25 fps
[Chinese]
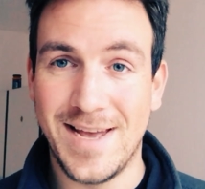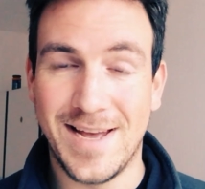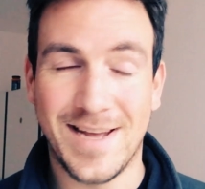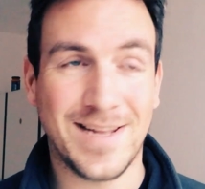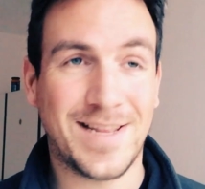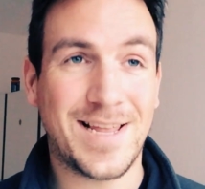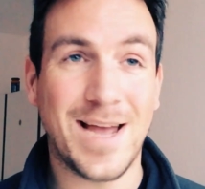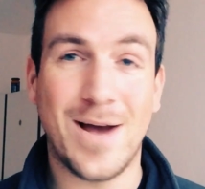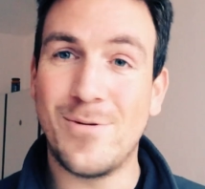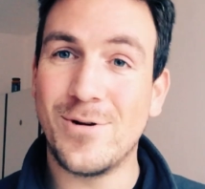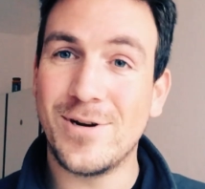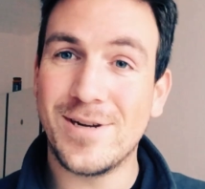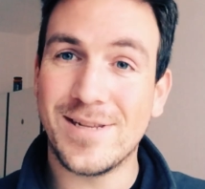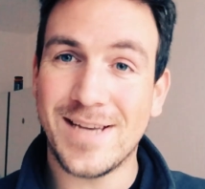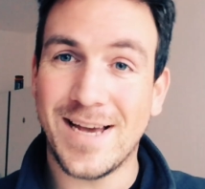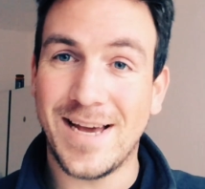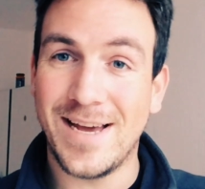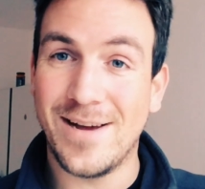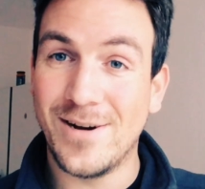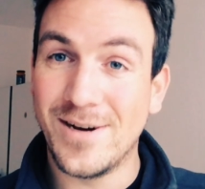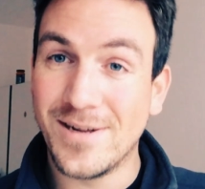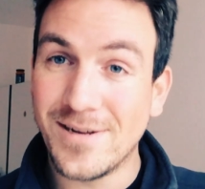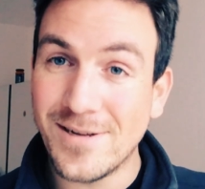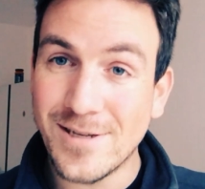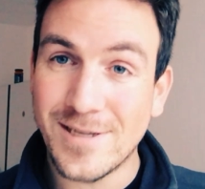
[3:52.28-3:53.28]
他不是在
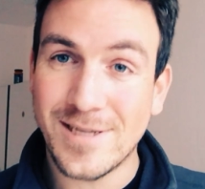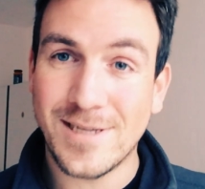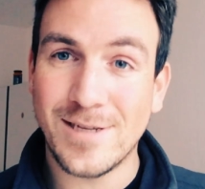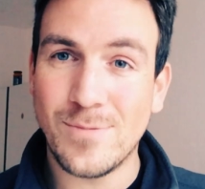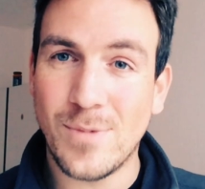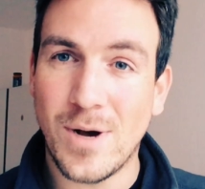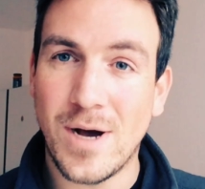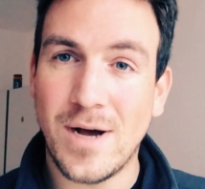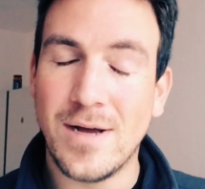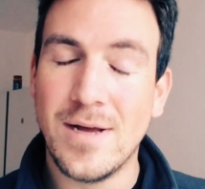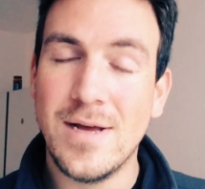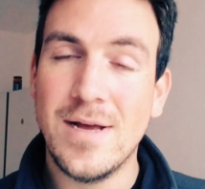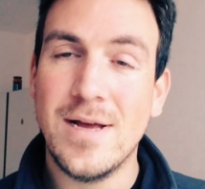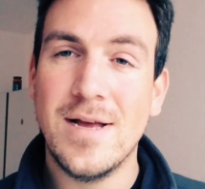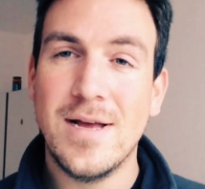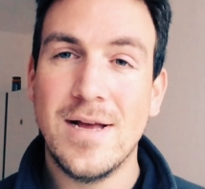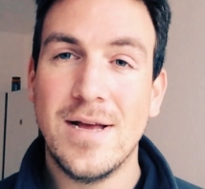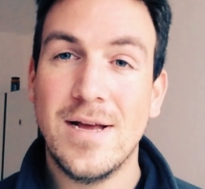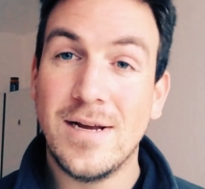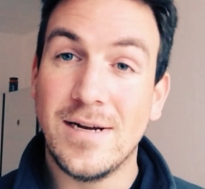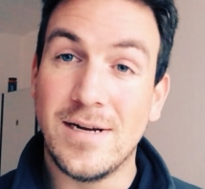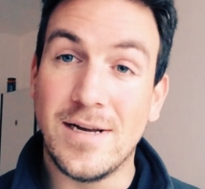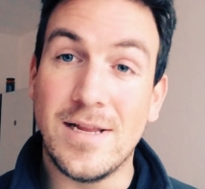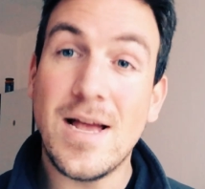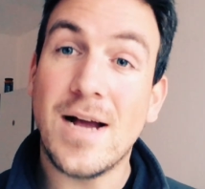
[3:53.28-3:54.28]
俄罗斯吗？
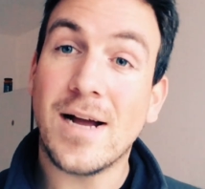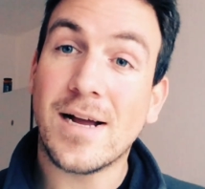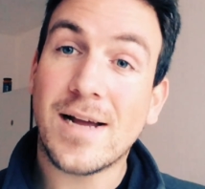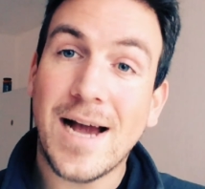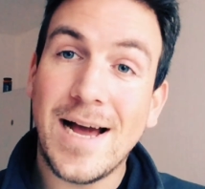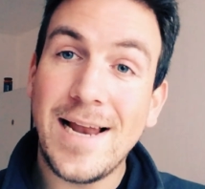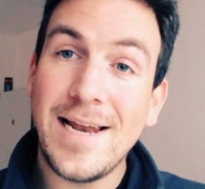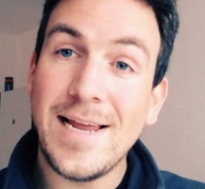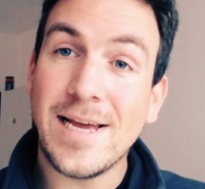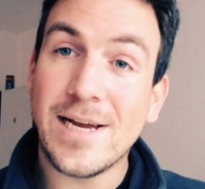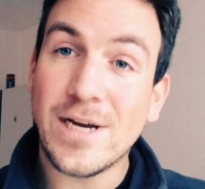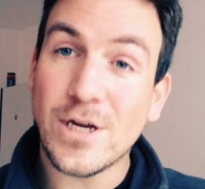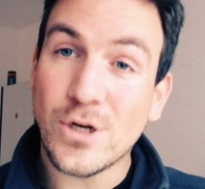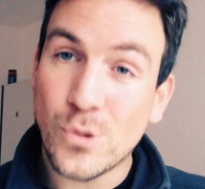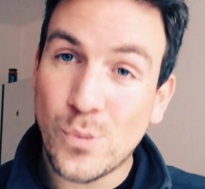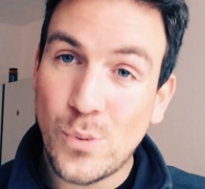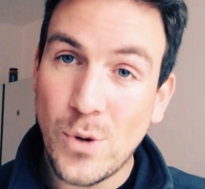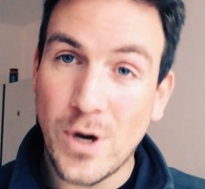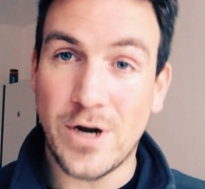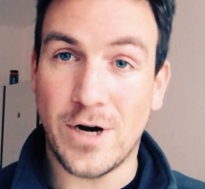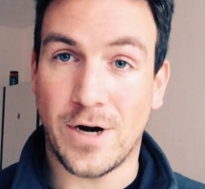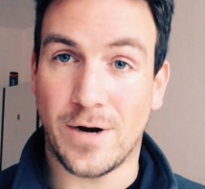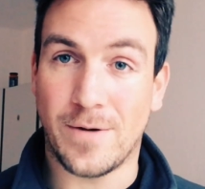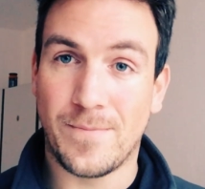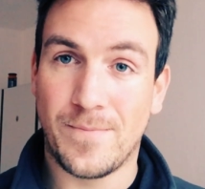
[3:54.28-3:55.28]
人家开了一个
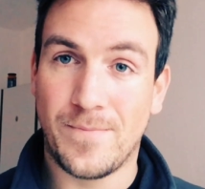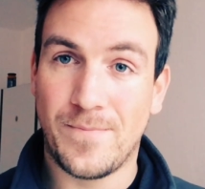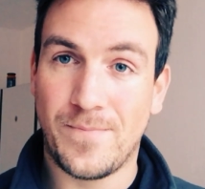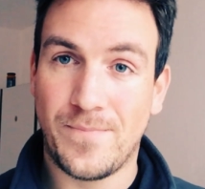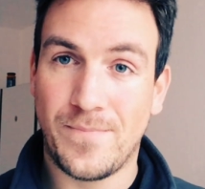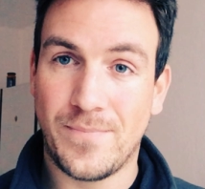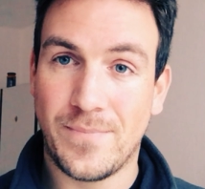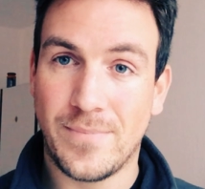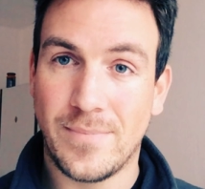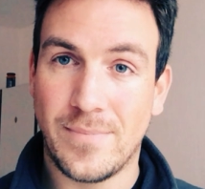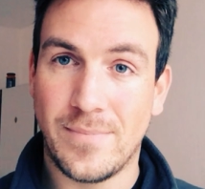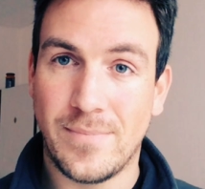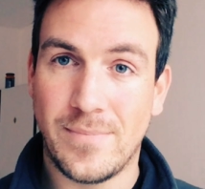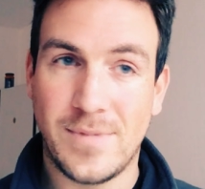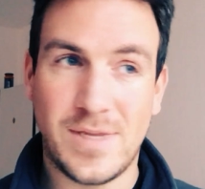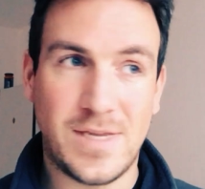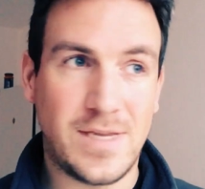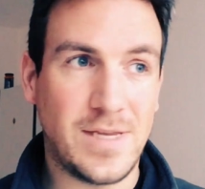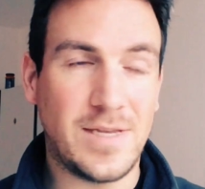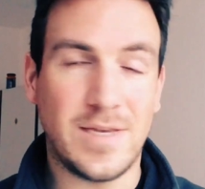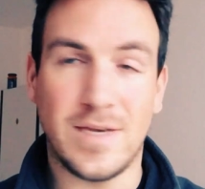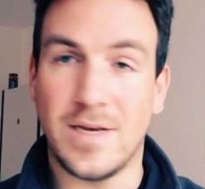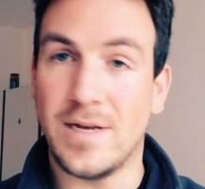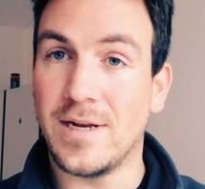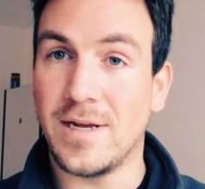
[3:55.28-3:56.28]
Twitter。
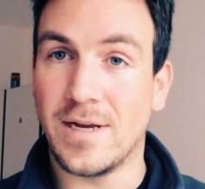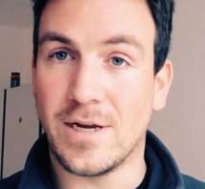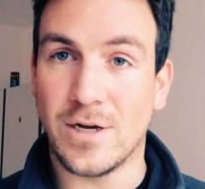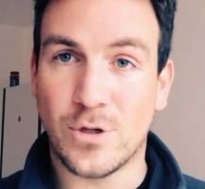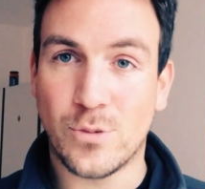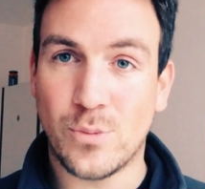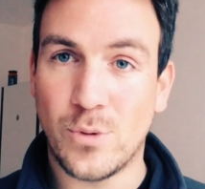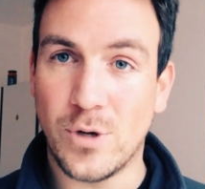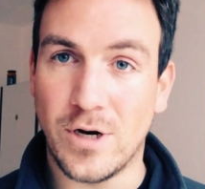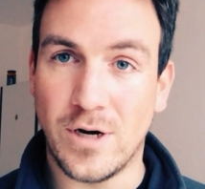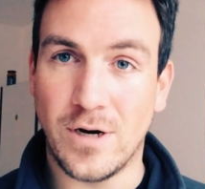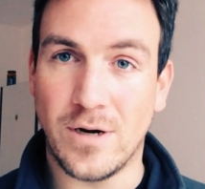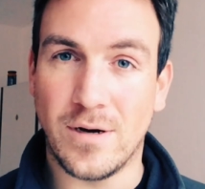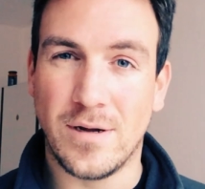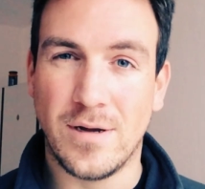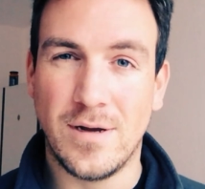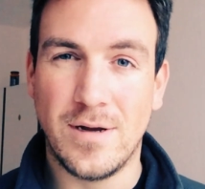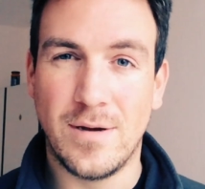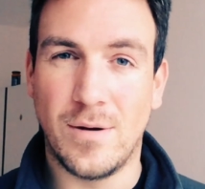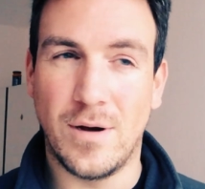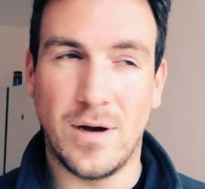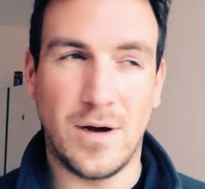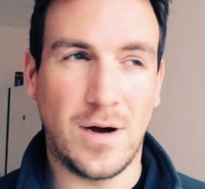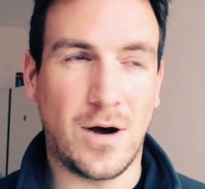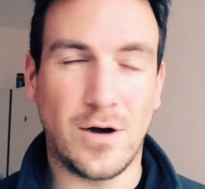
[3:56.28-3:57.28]
自己那个 Twitter，
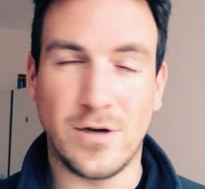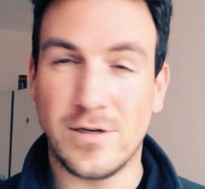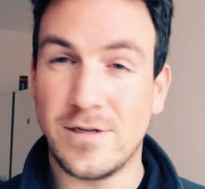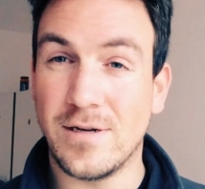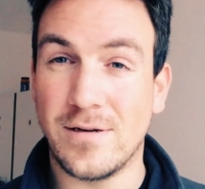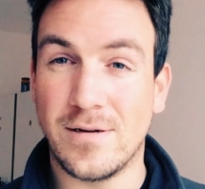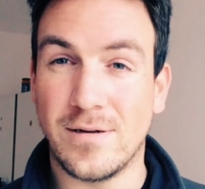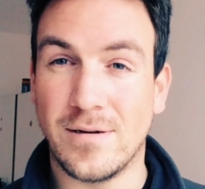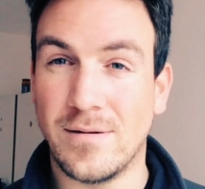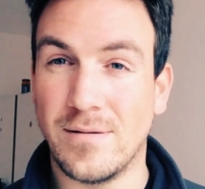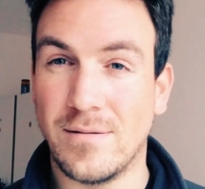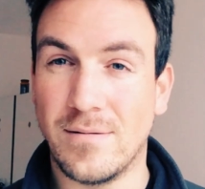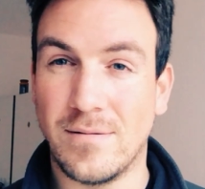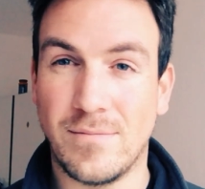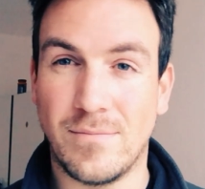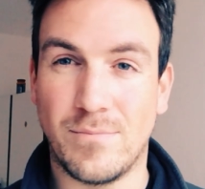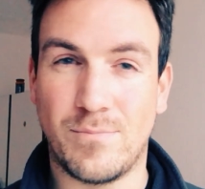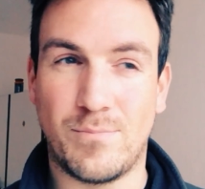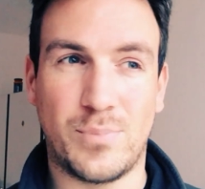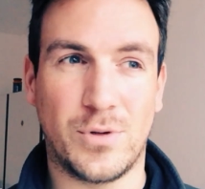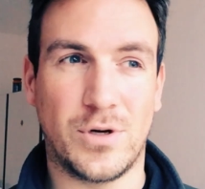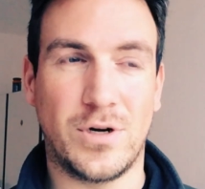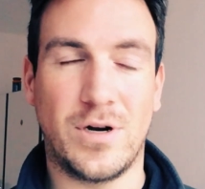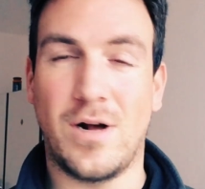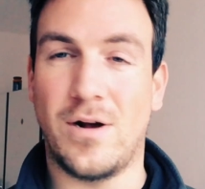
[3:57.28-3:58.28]
呃，好像
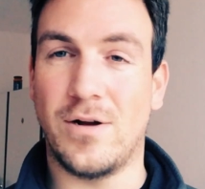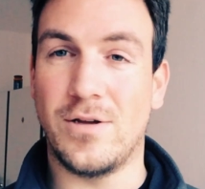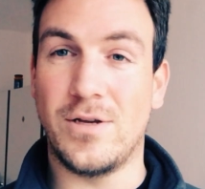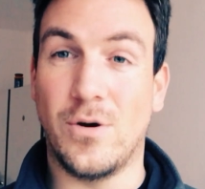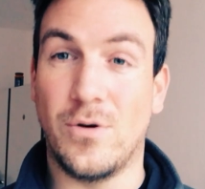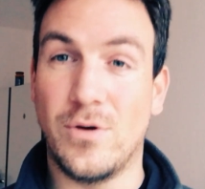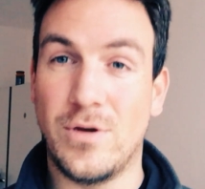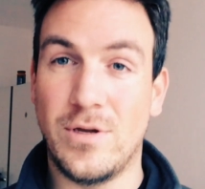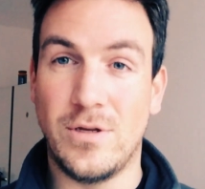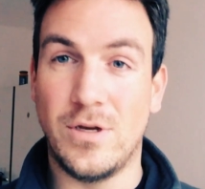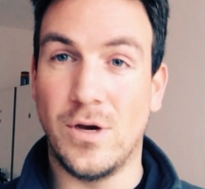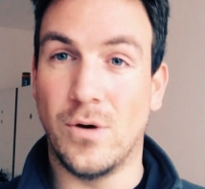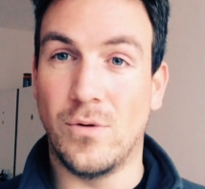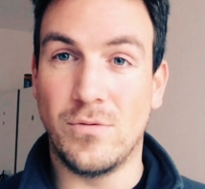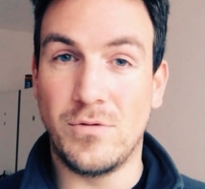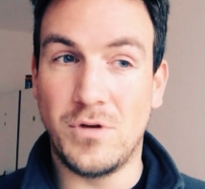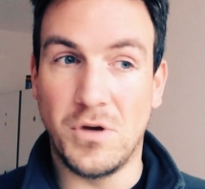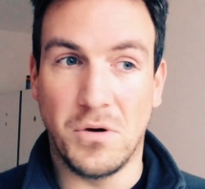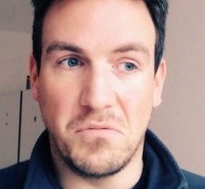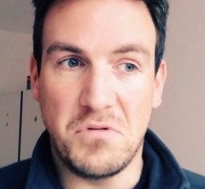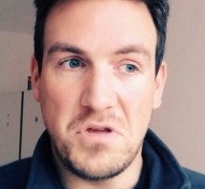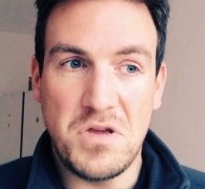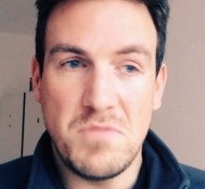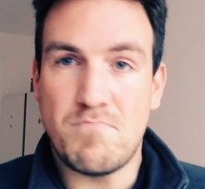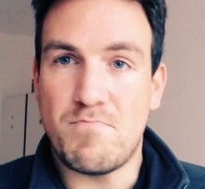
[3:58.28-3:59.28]
不知道有有
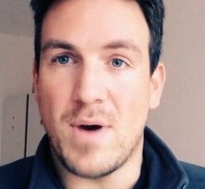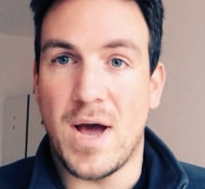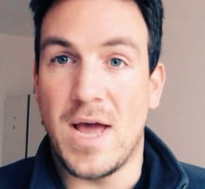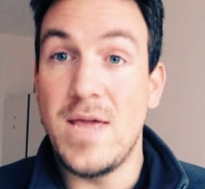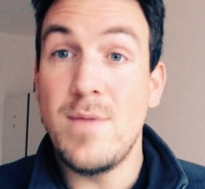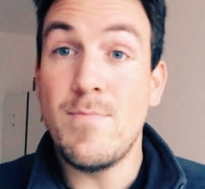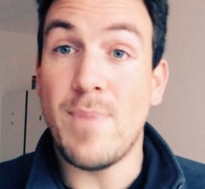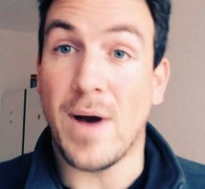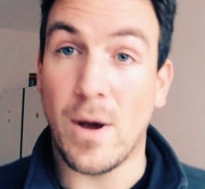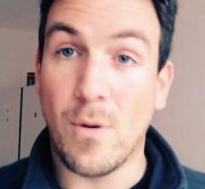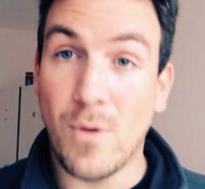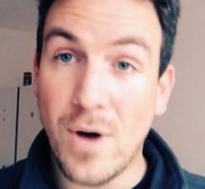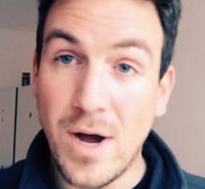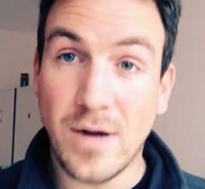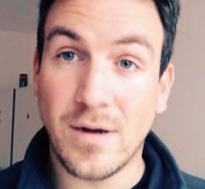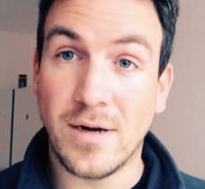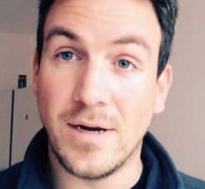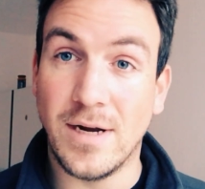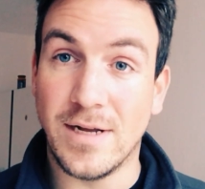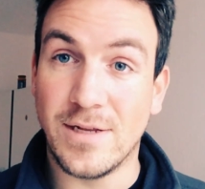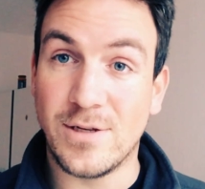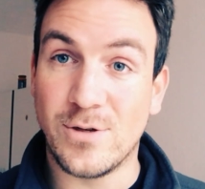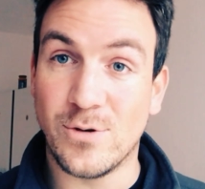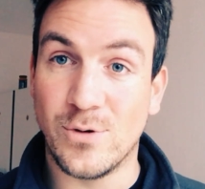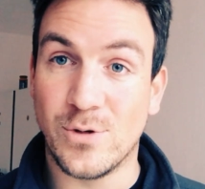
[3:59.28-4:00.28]
有一百一百万个
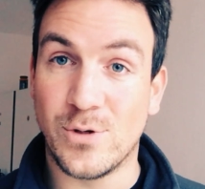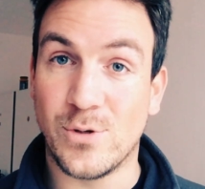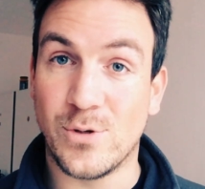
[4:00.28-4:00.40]
人就